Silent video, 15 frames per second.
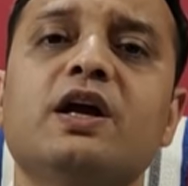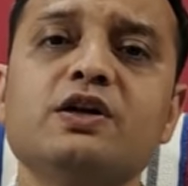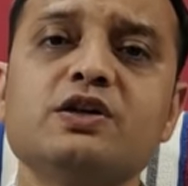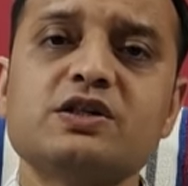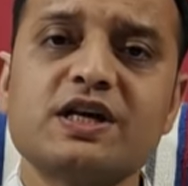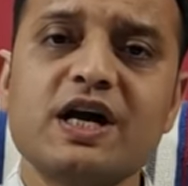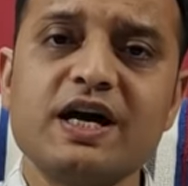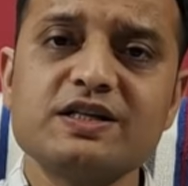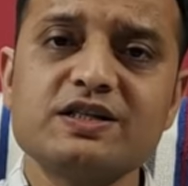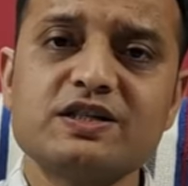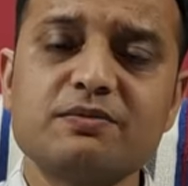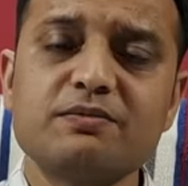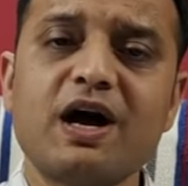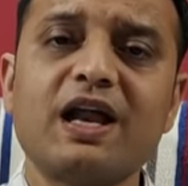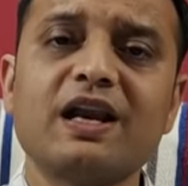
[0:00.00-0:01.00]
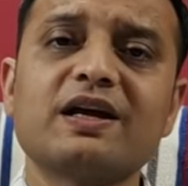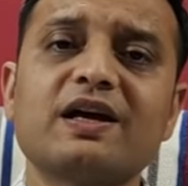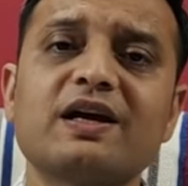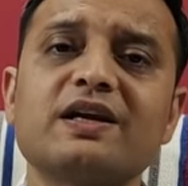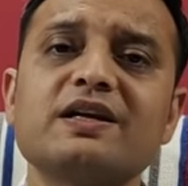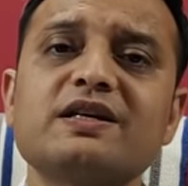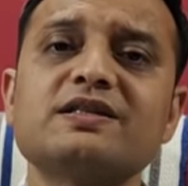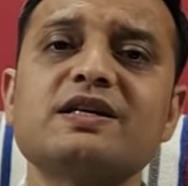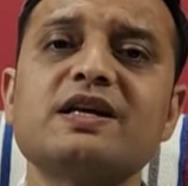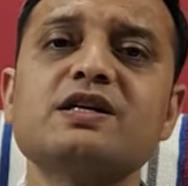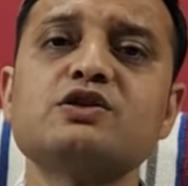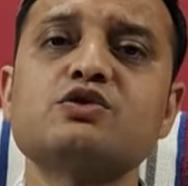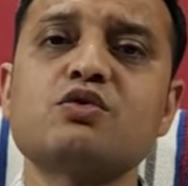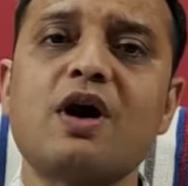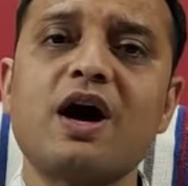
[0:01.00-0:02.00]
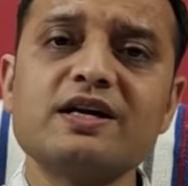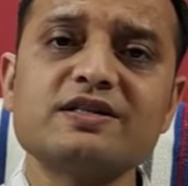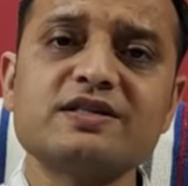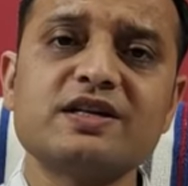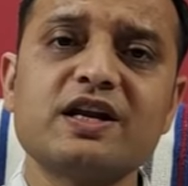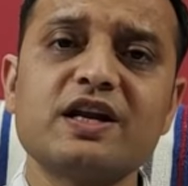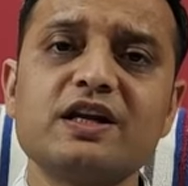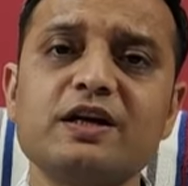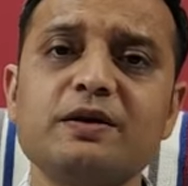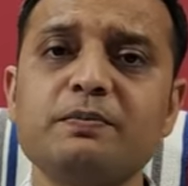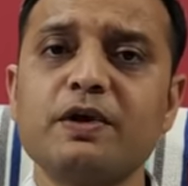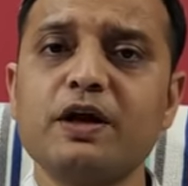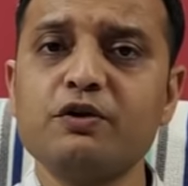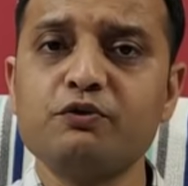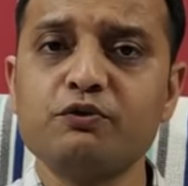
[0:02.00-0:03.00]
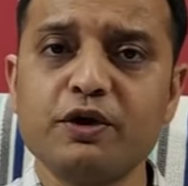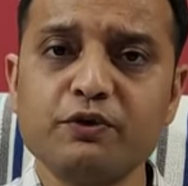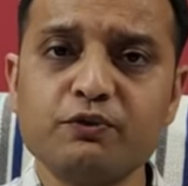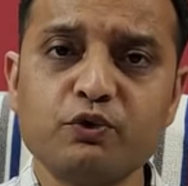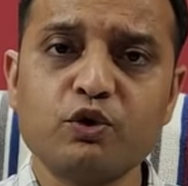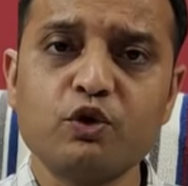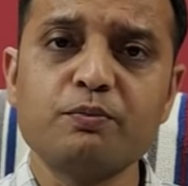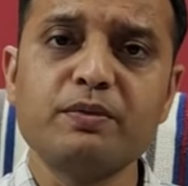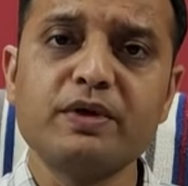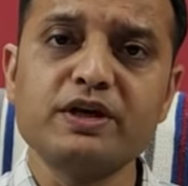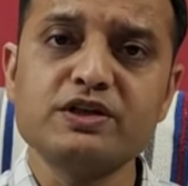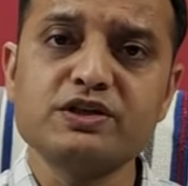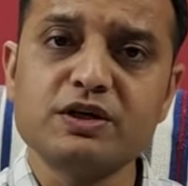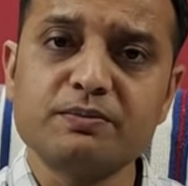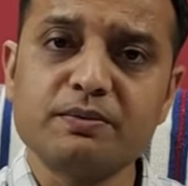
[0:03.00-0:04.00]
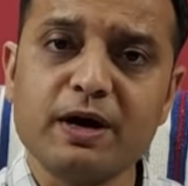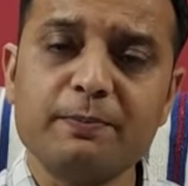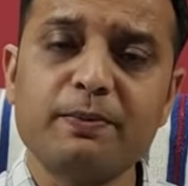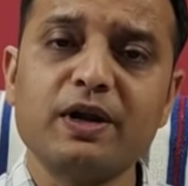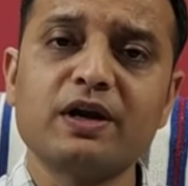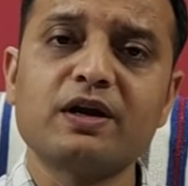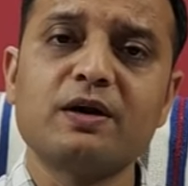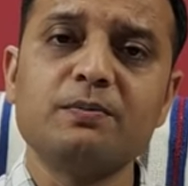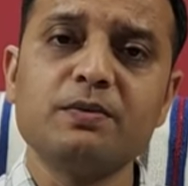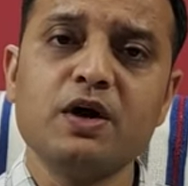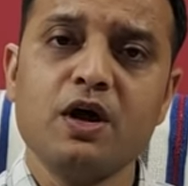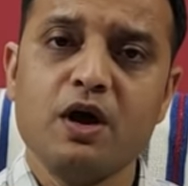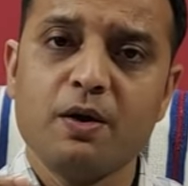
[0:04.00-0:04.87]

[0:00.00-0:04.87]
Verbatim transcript: इसका इस्तेमाल करने से श्वास नली में फेफड़ों में जमा बलगम